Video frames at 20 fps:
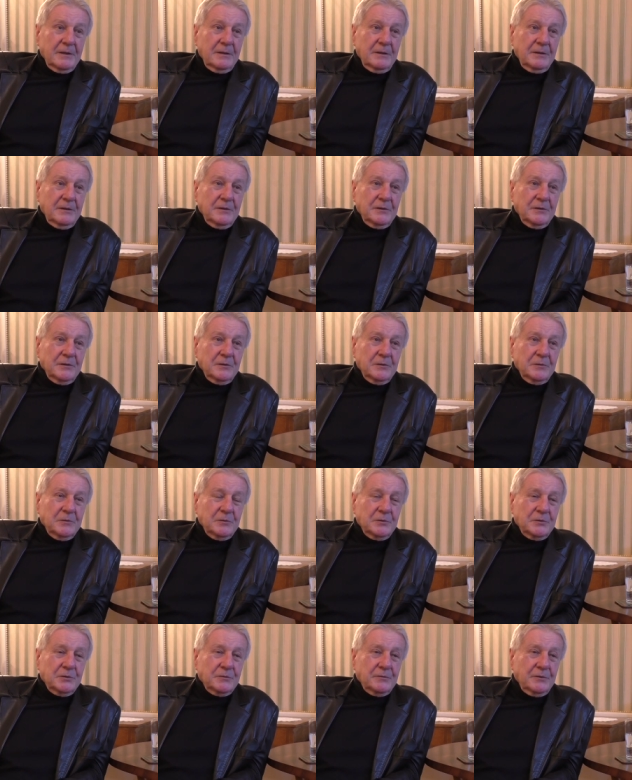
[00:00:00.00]
y,
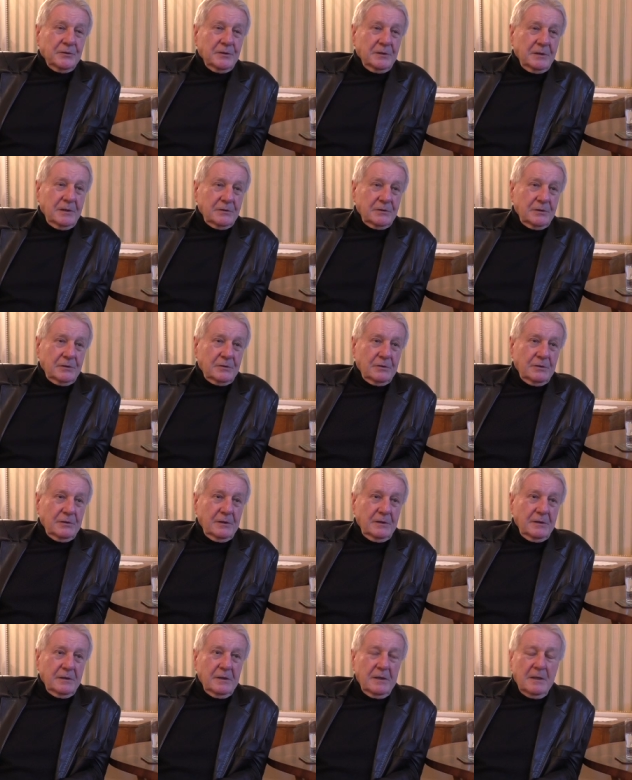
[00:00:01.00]
swojej
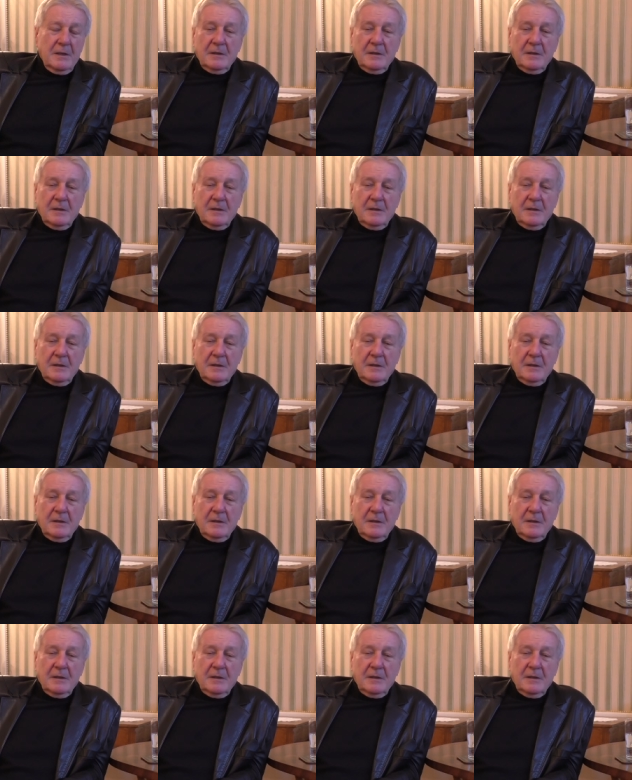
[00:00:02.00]
narzeczonej.